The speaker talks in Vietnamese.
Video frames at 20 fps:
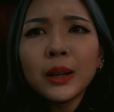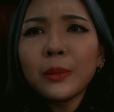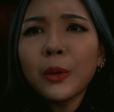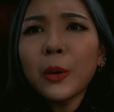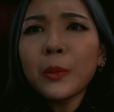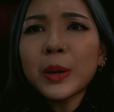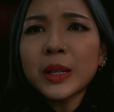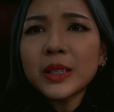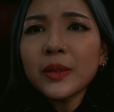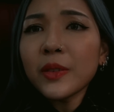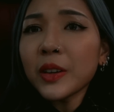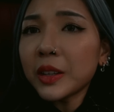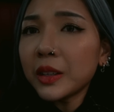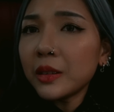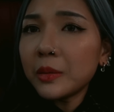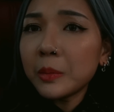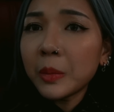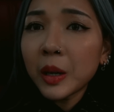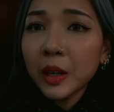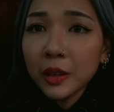bọn mình sẽ phải
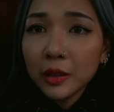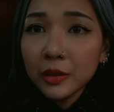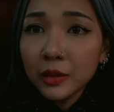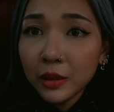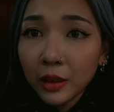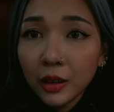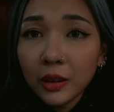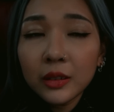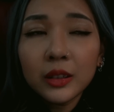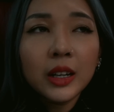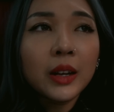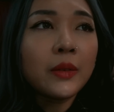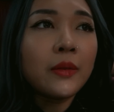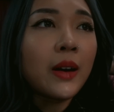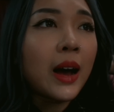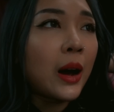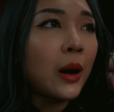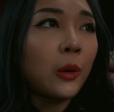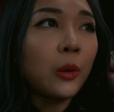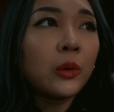tự mở cửa để
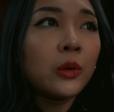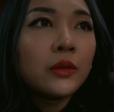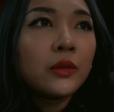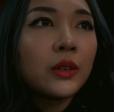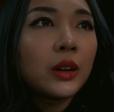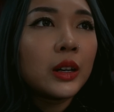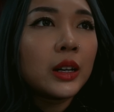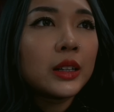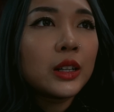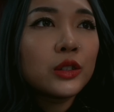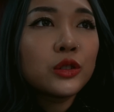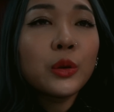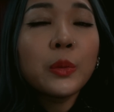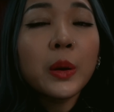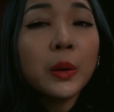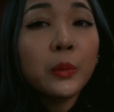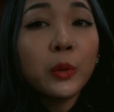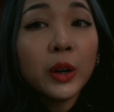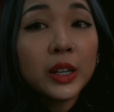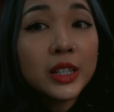vào và người ta cho
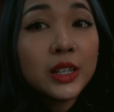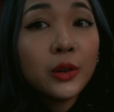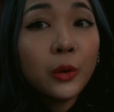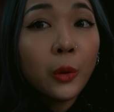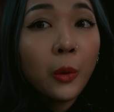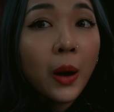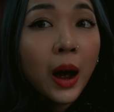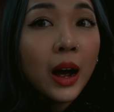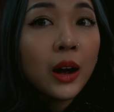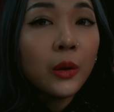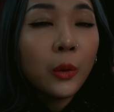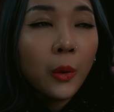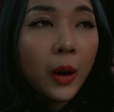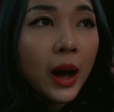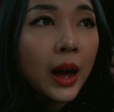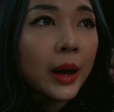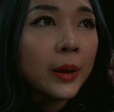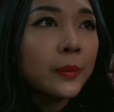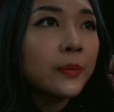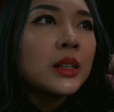mình một cái chìa khóa ở
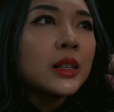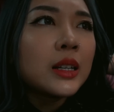ngoài